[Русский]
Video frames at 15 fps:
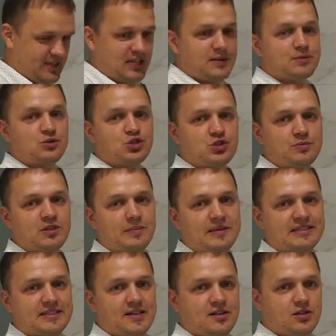данном случае был
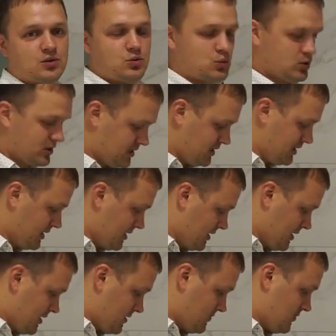поставлен узкий,
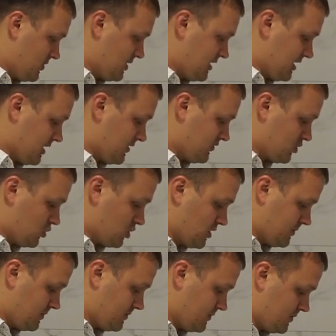вот так как в
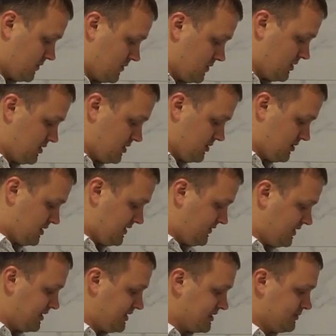широком э, не
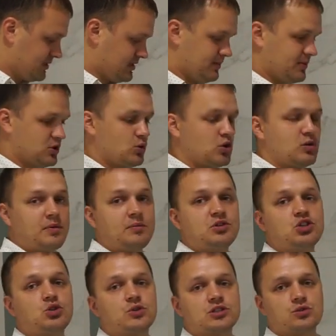видели смысла, поскольку
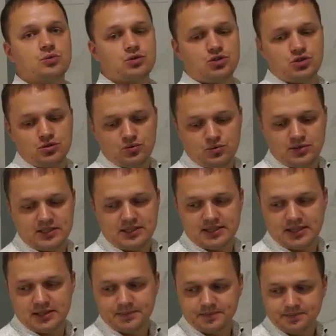помещение у нас очень
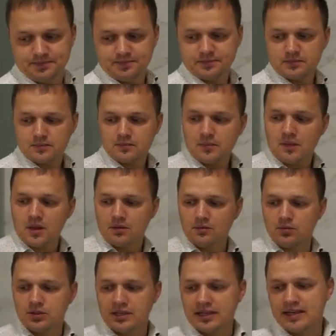узенькое.
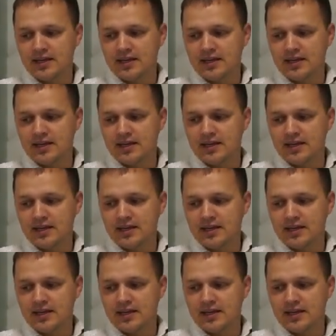Вот.